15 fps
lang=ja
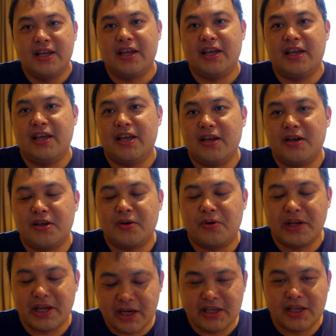えー、
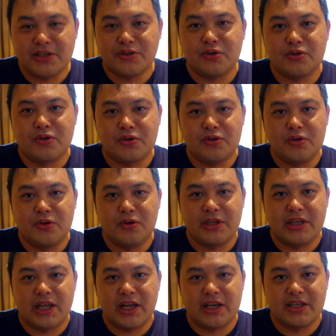これからね、朝食の方
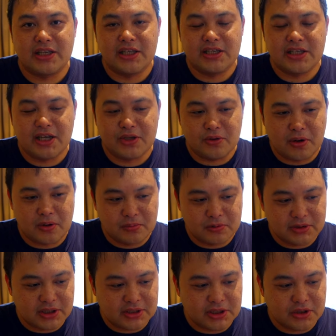いただきに行きたいとは
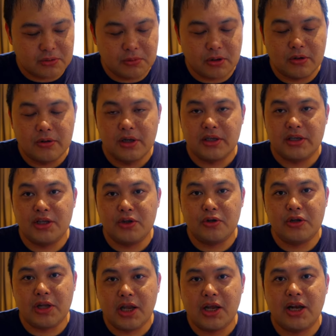思うんですけども、昨日
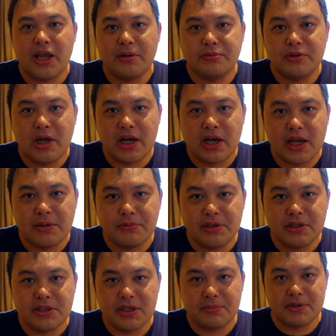のね、ライブのアーカイブ
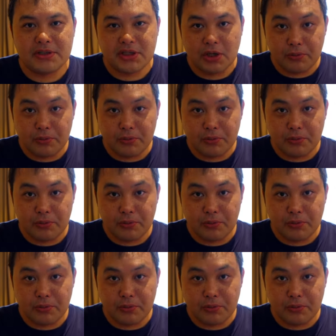につきまして